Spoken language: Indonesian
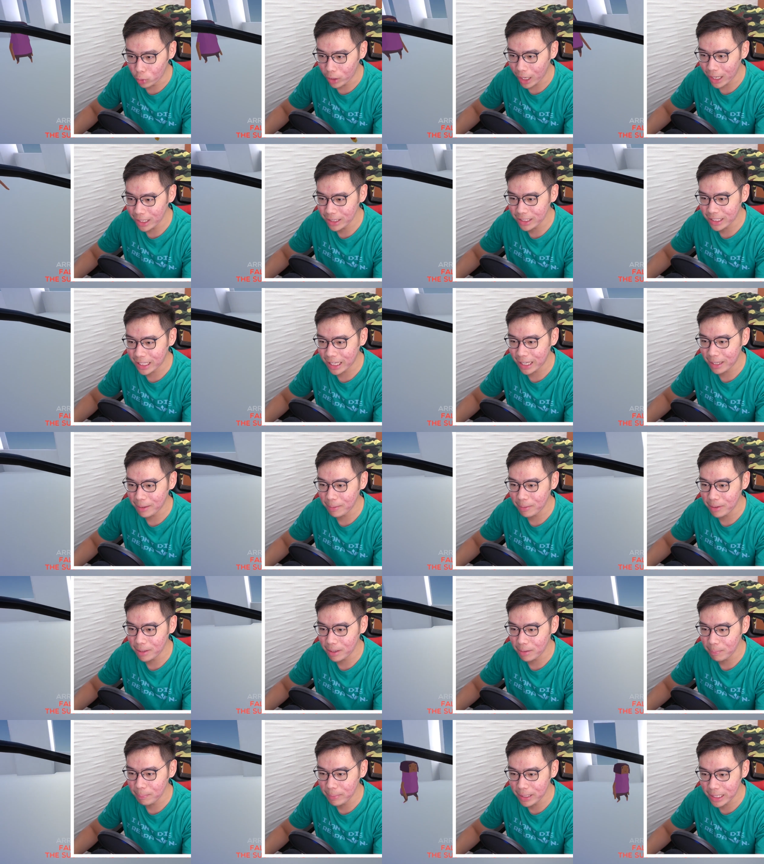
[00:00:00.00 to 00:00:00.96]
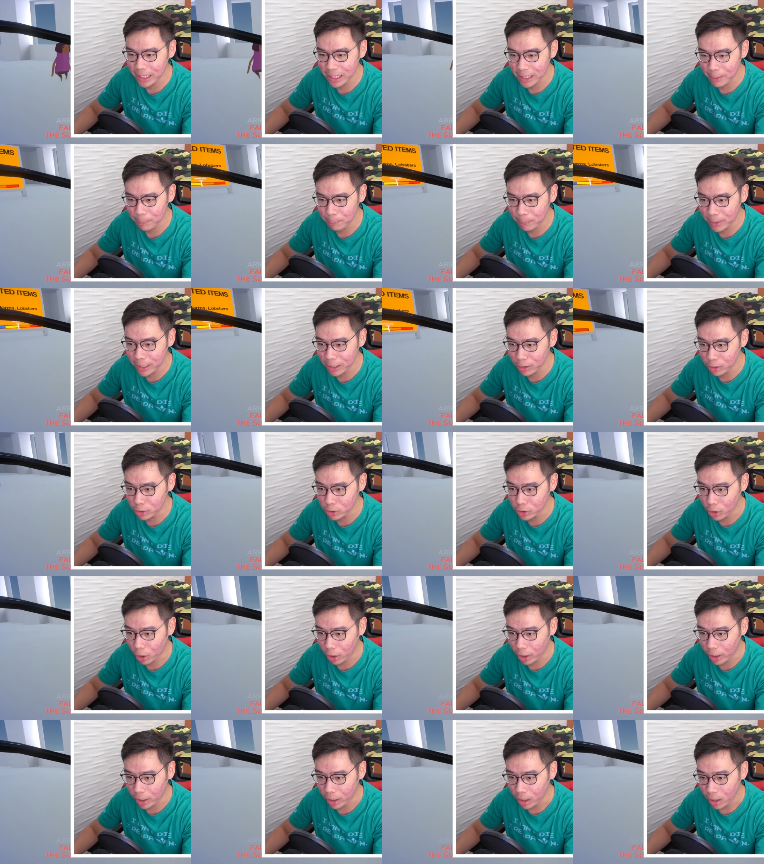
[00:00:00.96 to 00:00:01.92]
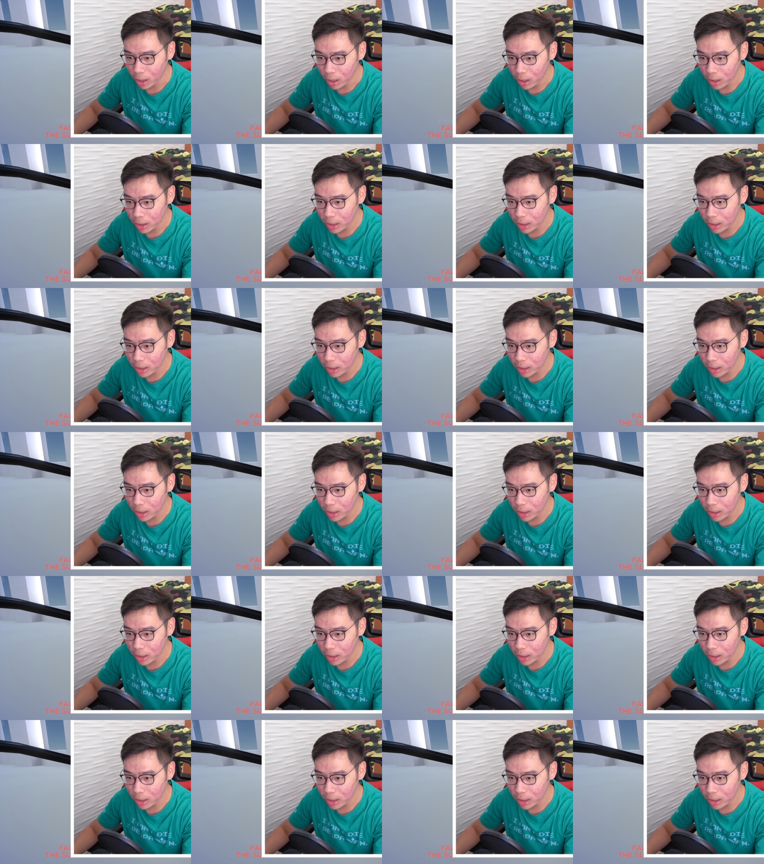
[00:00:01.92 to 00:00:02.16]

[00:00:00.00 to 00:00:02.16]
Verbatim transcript: bukan kayak mirip gitu coy.